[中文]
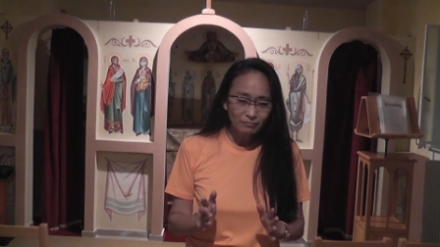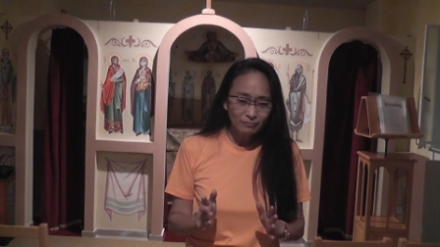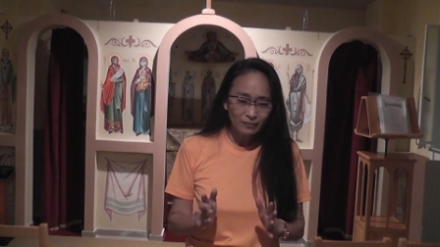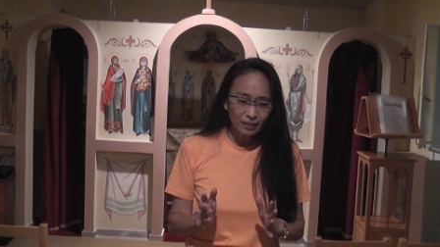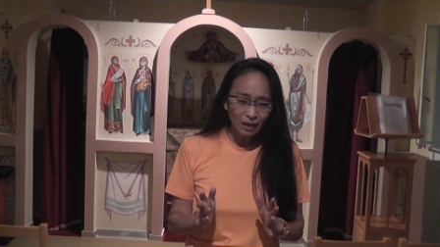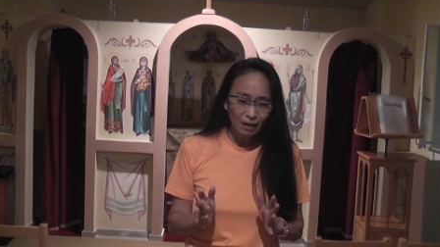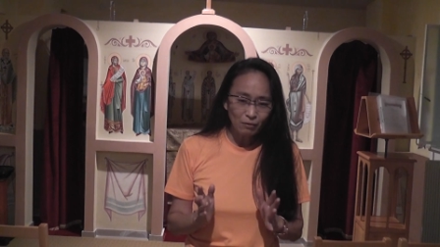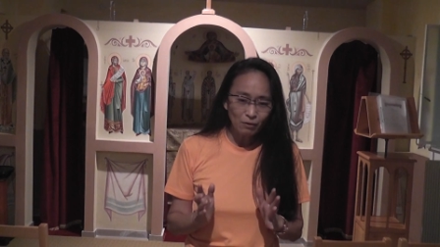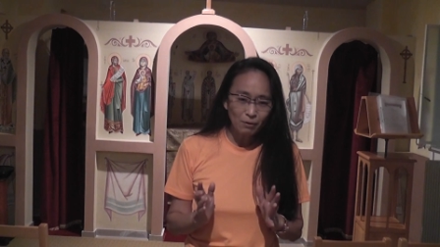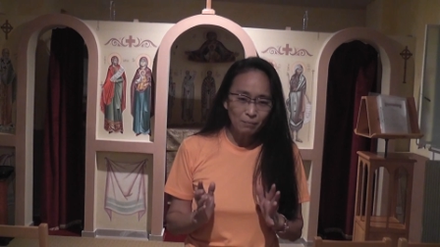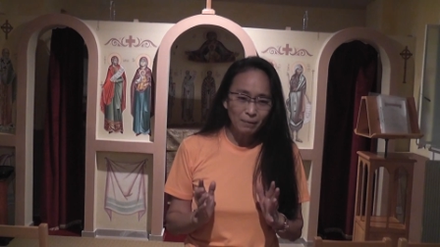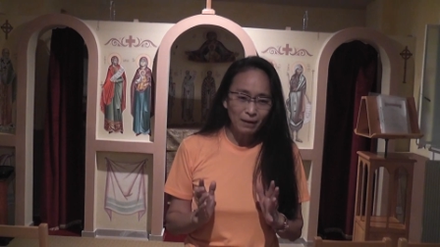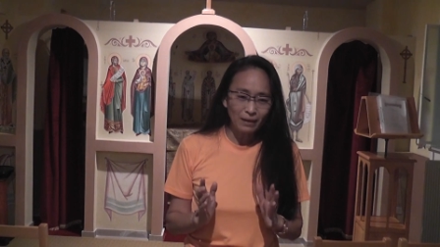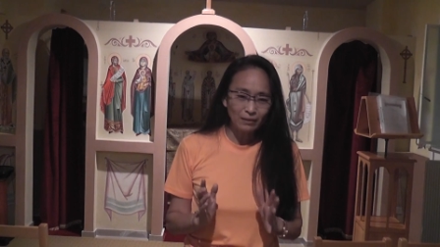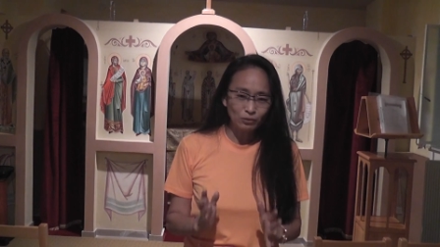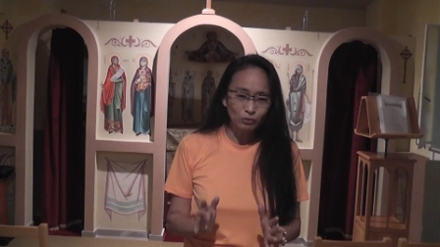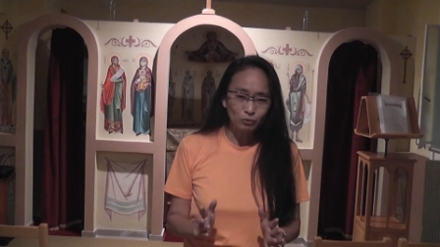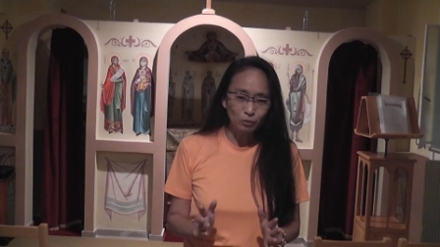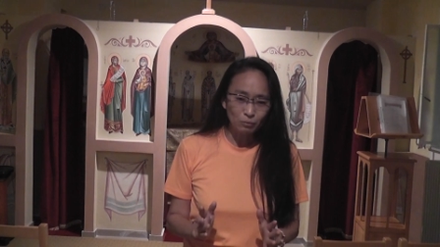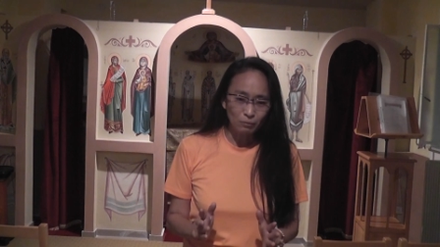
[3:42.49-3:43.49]
赶快把
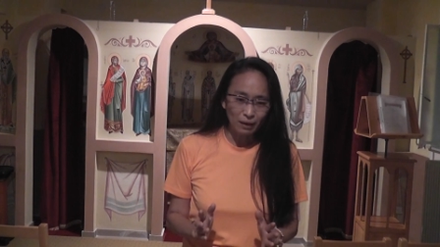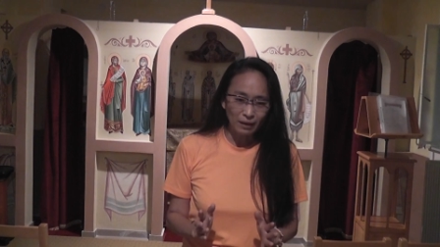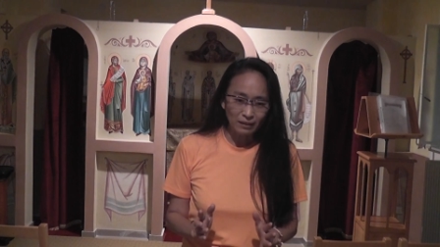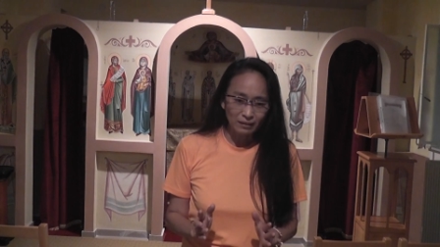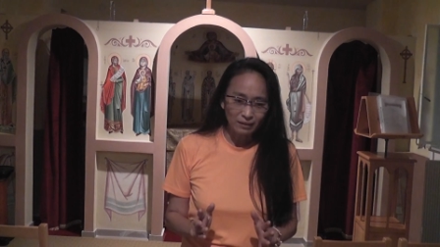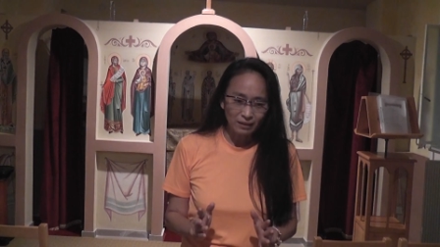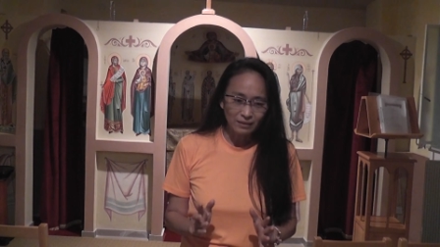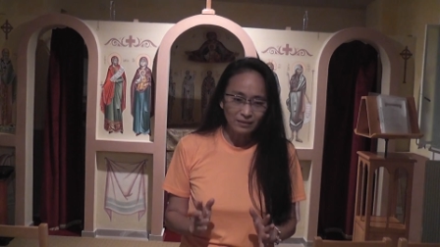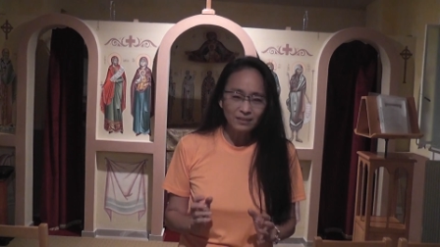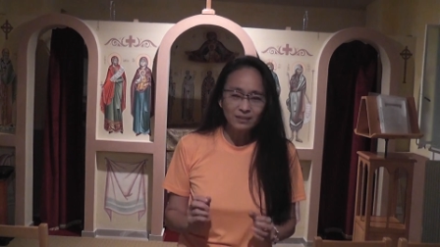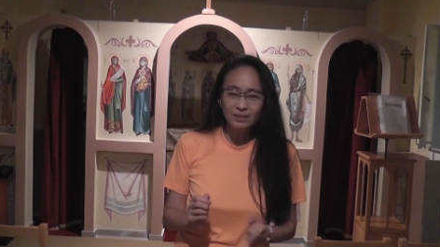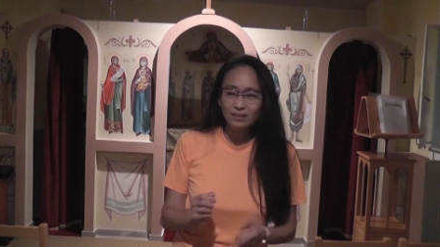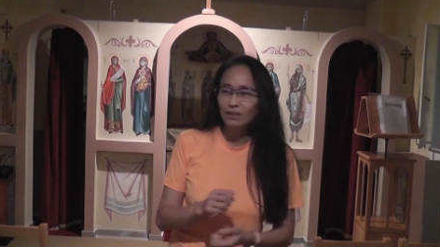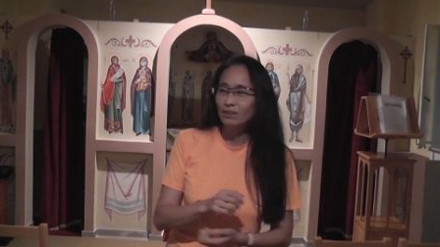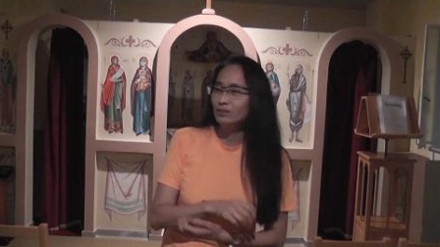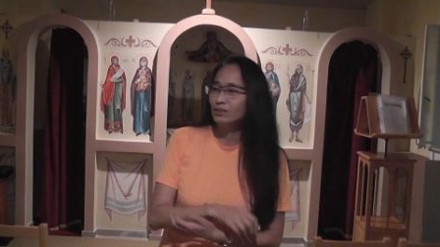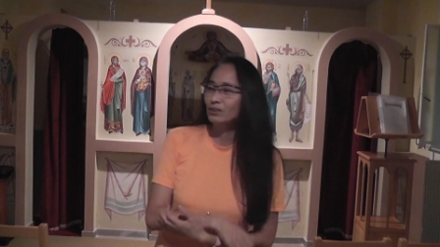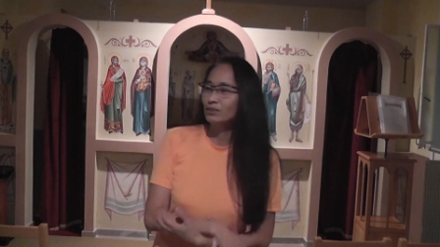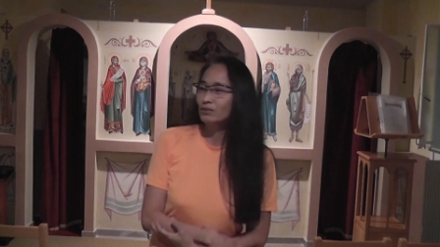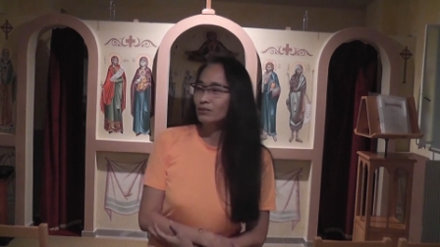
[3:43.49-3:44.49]
它做完。可是你
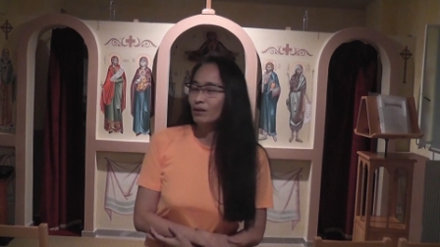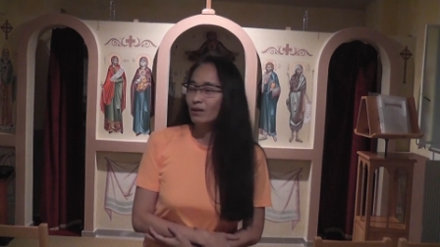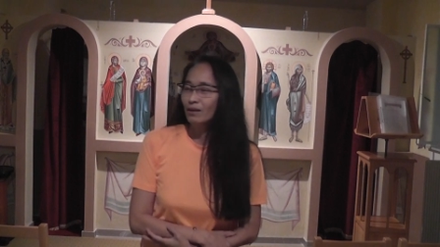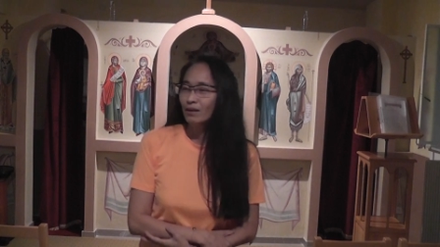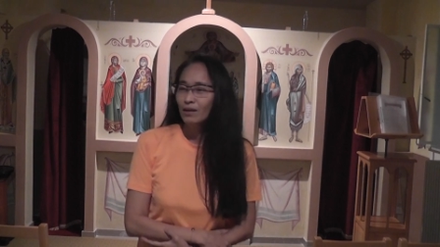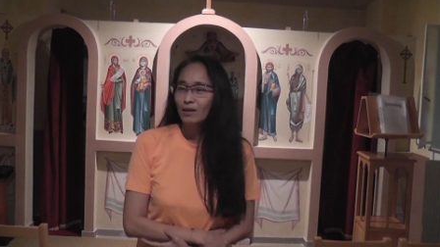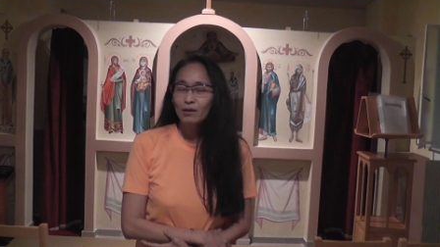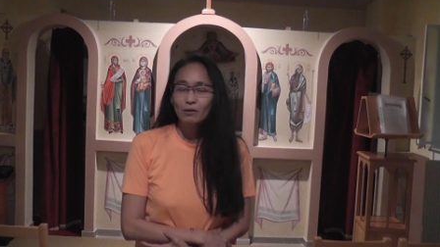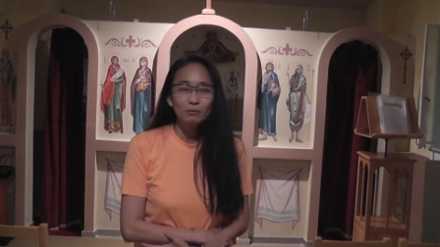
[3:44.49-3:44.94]
有时候说，